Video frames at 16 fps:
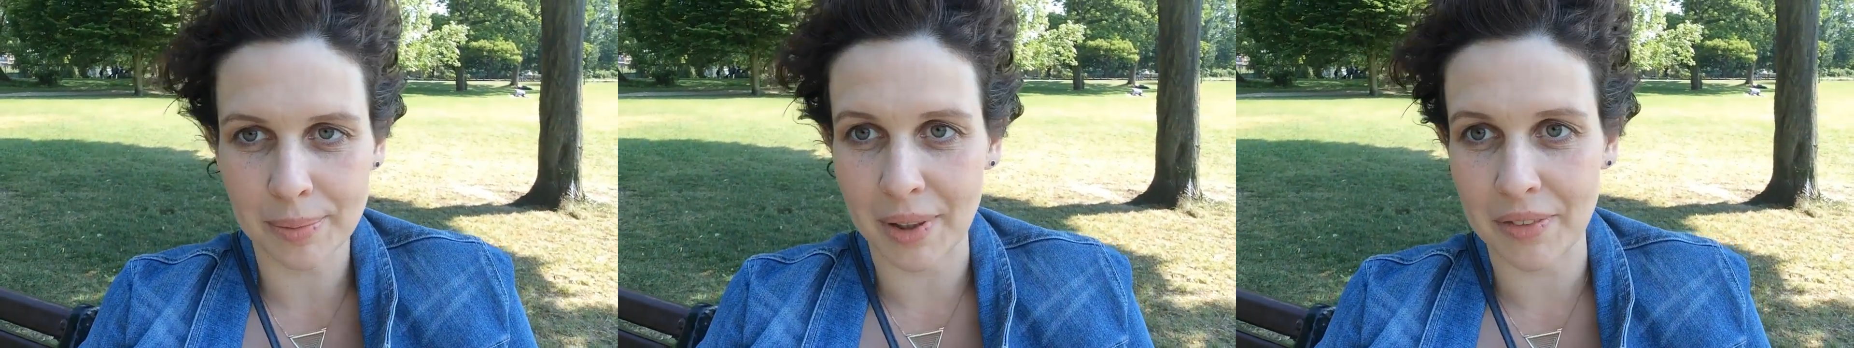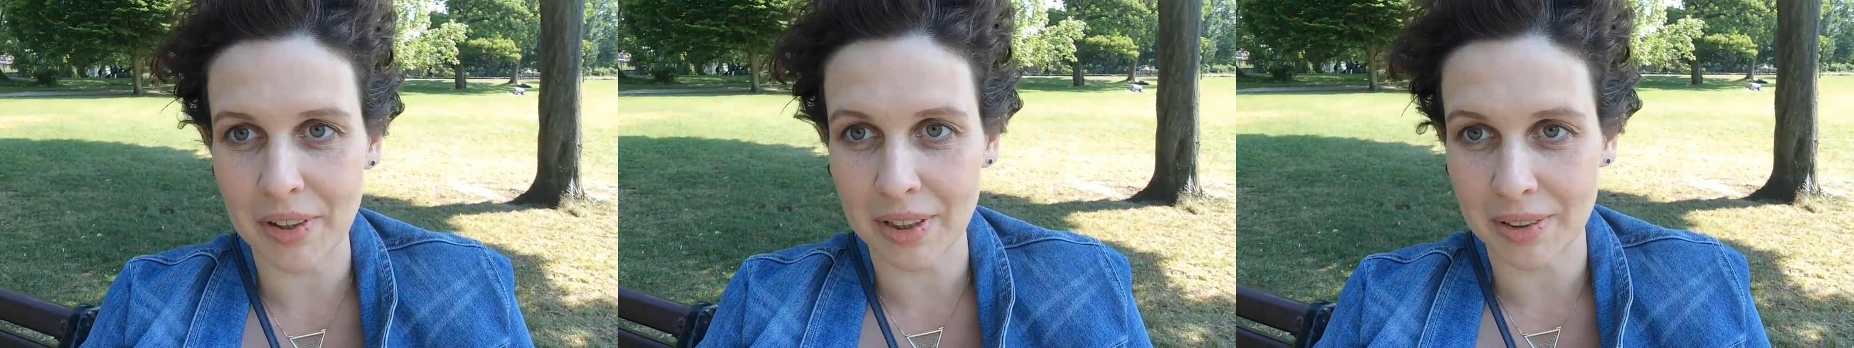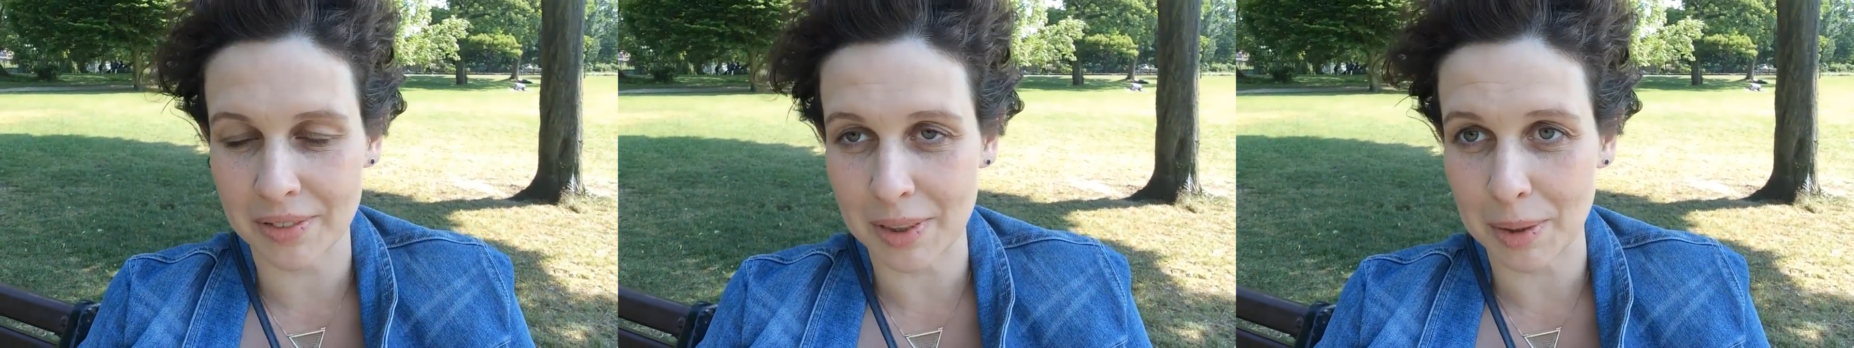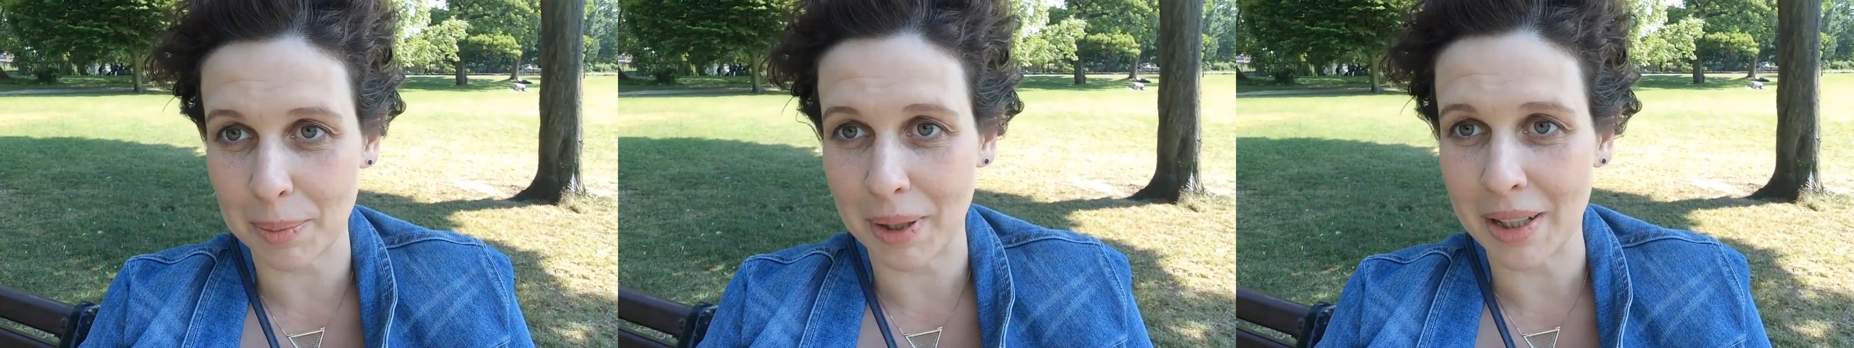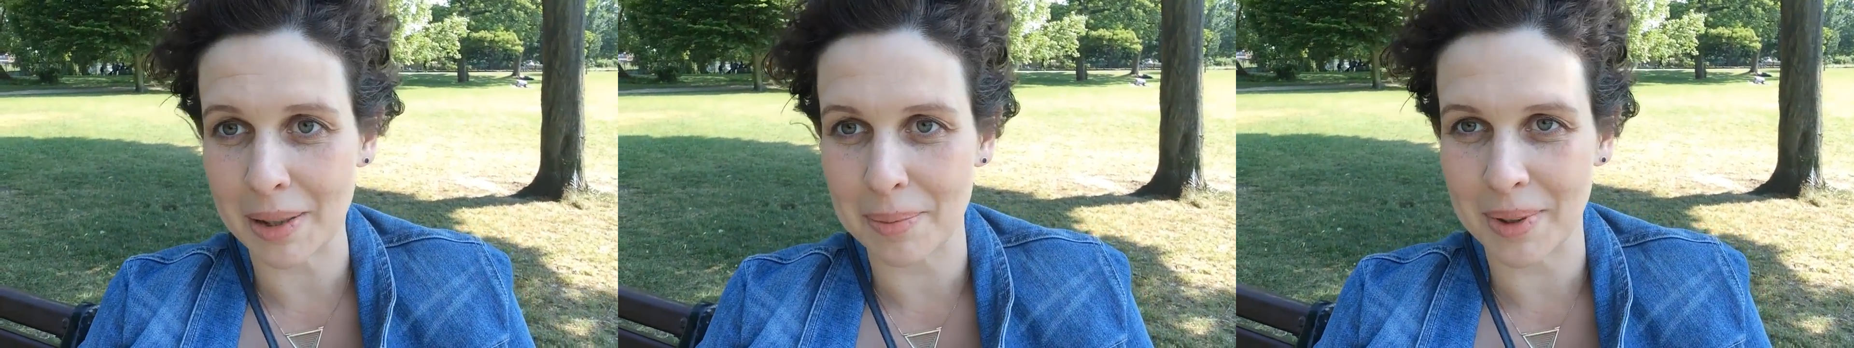наверное, все
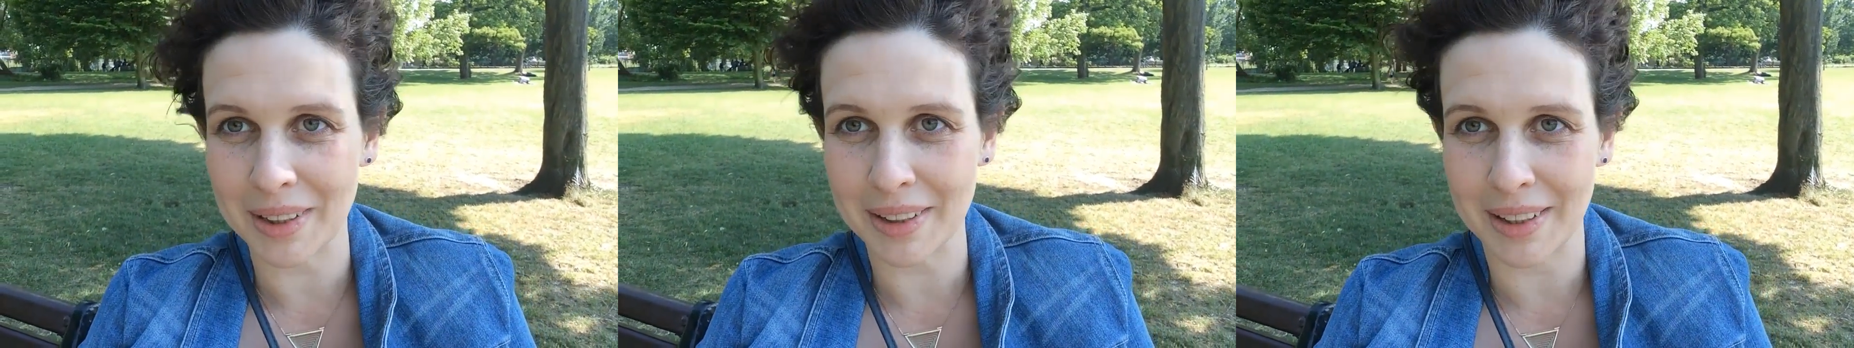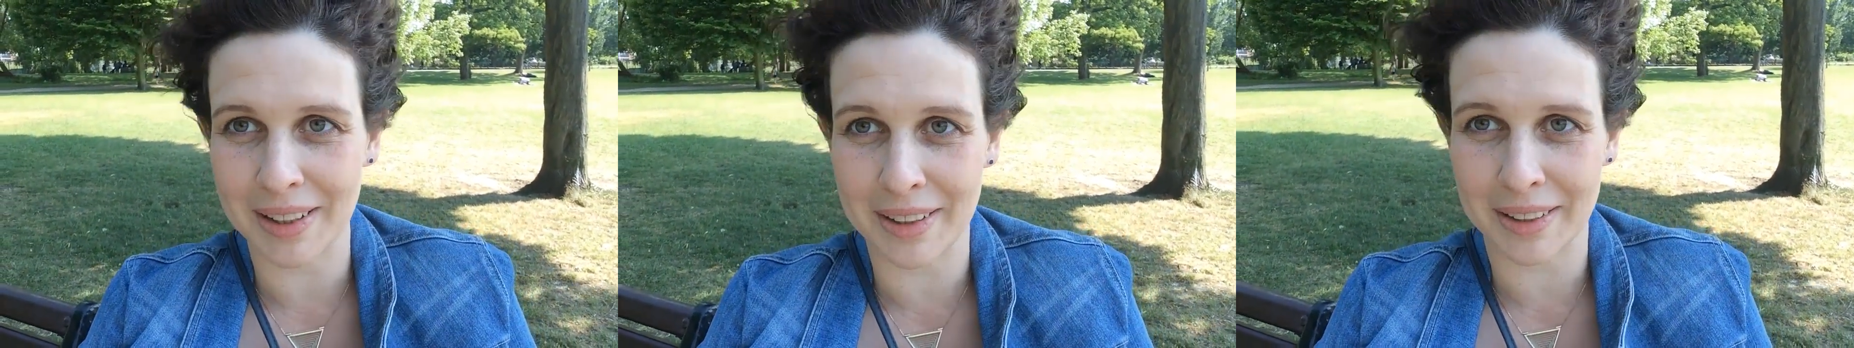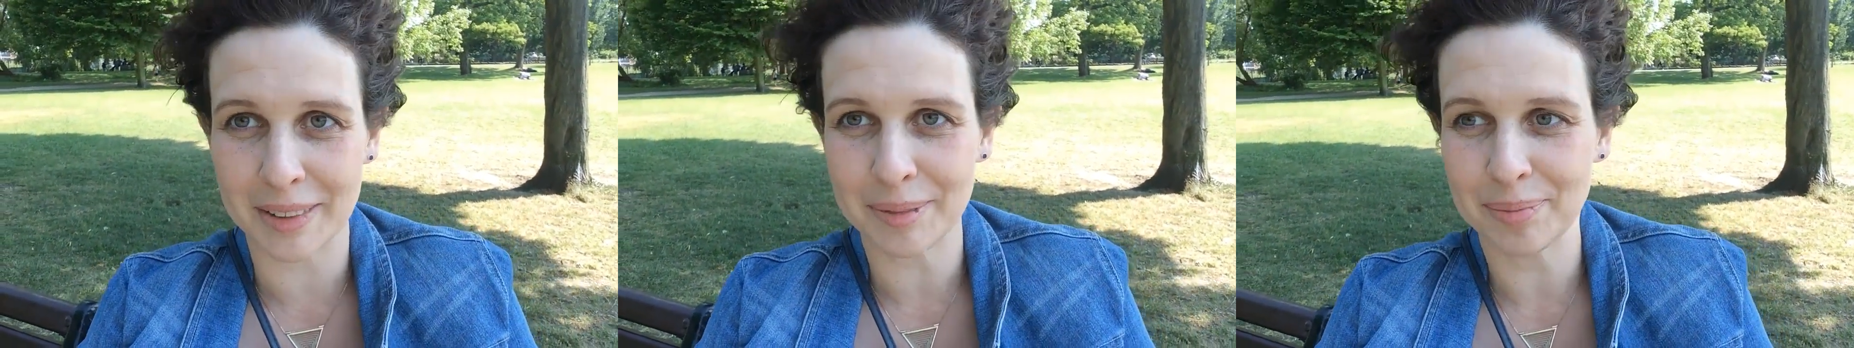мои комментарии.